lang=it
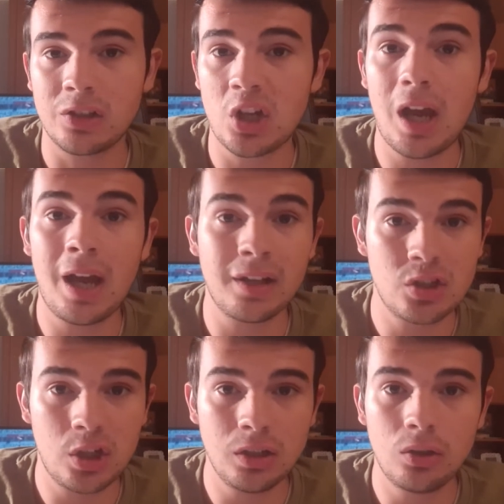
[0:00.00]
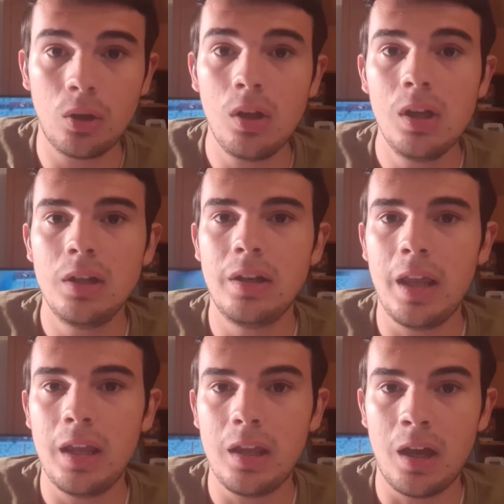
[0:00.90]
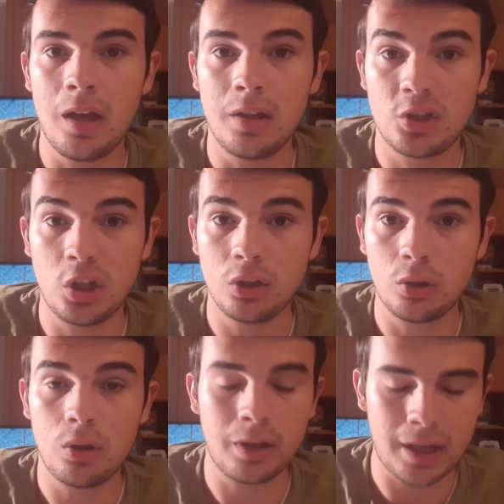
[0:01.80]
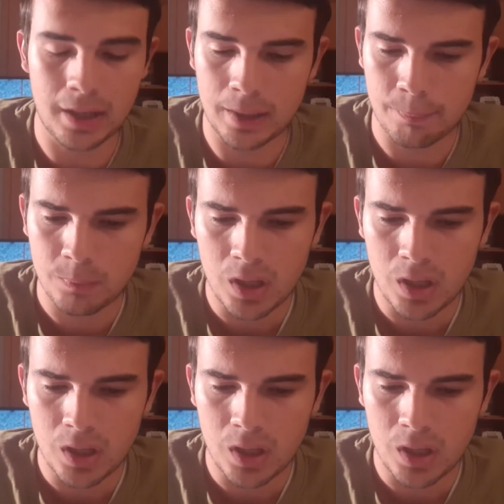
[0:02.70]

già argento nei eh, 100 rana.